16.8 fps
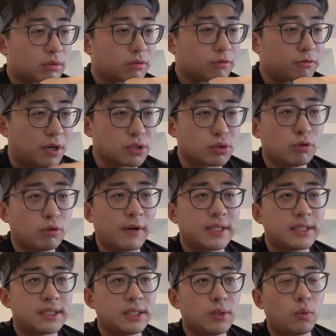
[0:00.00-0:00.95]
防守
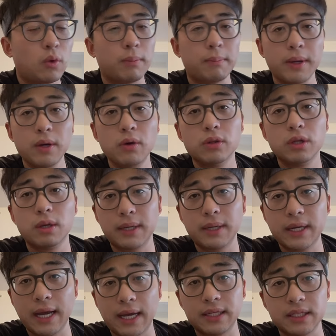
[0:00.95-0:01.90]
反击，我没有那么
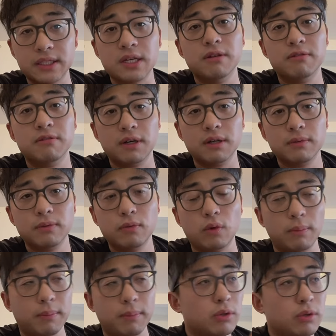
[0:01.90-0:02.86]
厉害的前锋，
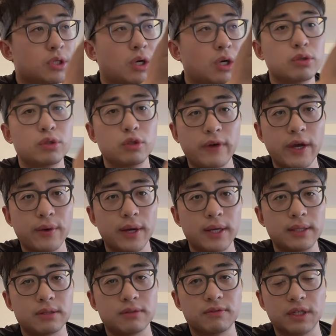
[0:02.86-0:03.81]
我没有超级外
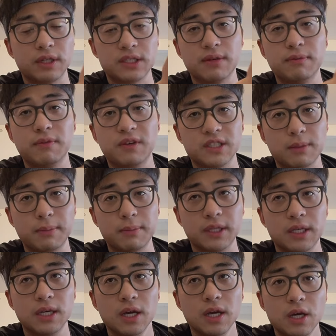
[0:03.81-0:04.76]
援往前往前面
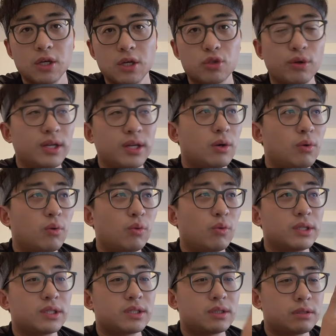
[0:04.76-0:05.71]
踢，所以呢，
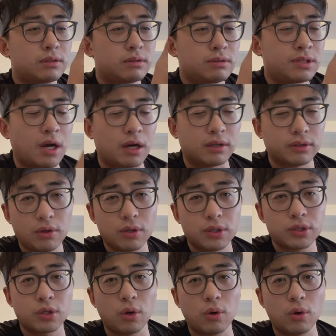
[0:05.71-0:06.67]
我抢到
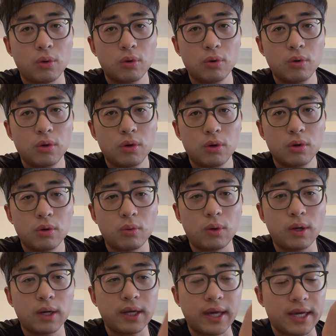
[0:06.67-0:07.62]
了球，
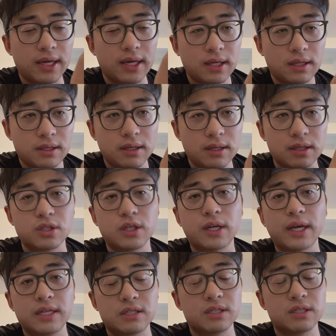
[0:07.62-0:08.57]
我给也是
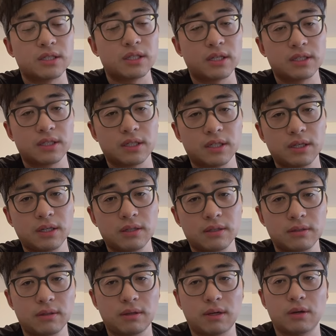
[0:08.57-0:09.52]
给自己的这个
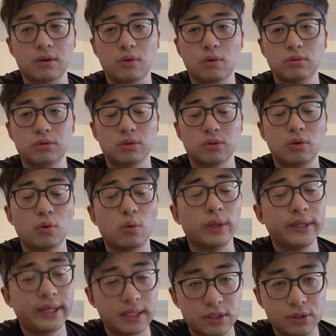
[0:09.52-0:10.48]
啊这个
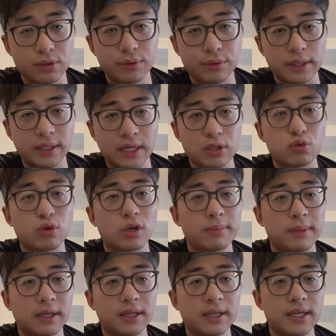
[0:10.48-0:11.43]
国内的球员，他水
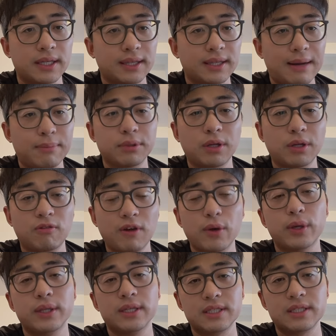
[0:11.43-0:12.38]
平呢也达不到外
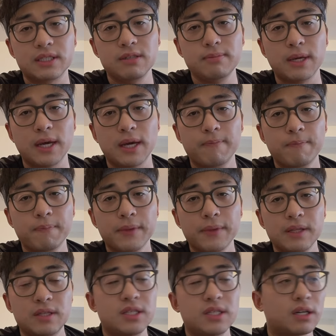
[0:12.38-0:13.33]
援的级别。
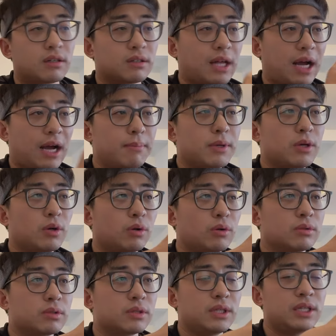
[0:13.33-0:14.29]
你想让他们
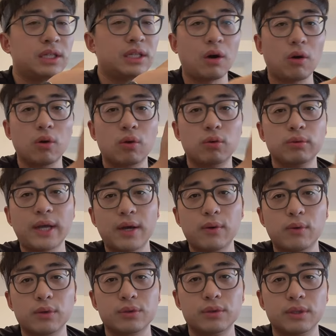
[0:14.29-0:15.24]
有这一条龙带
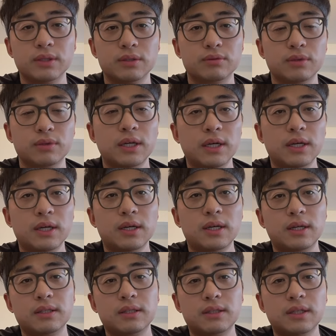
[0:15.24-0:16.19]
过去，你说，
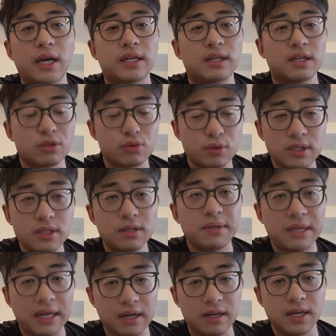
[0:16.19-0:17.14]
呃，你给个孙兴
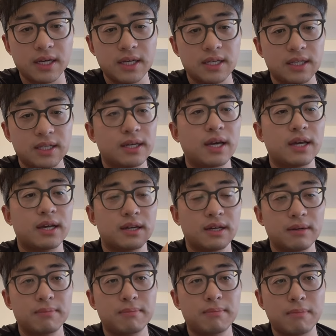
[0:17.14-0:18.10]
民还可以，你给
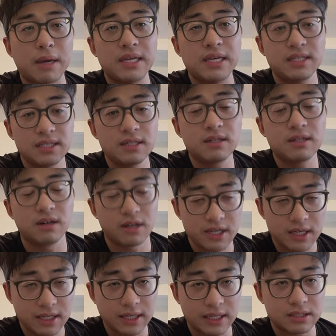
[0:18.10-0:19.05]
个梅西可
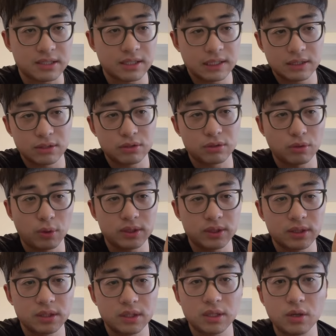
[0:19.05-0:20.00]
以，但是你就换
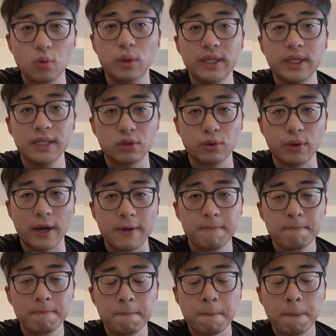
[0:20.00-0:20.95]
成那个国内球员，
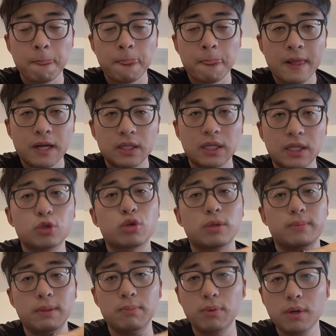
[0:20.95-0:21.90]
他的
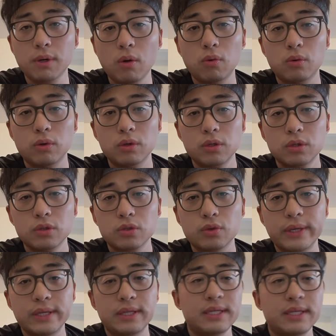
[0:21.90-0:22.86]
水平不够，
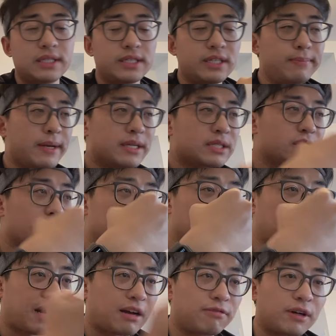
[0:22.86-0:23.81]
所以你即便是想
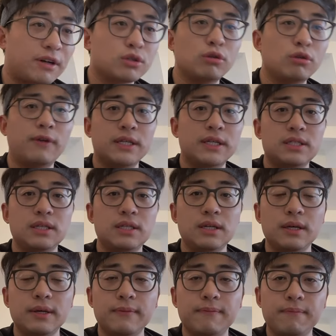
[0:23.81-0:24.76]
打防守反击。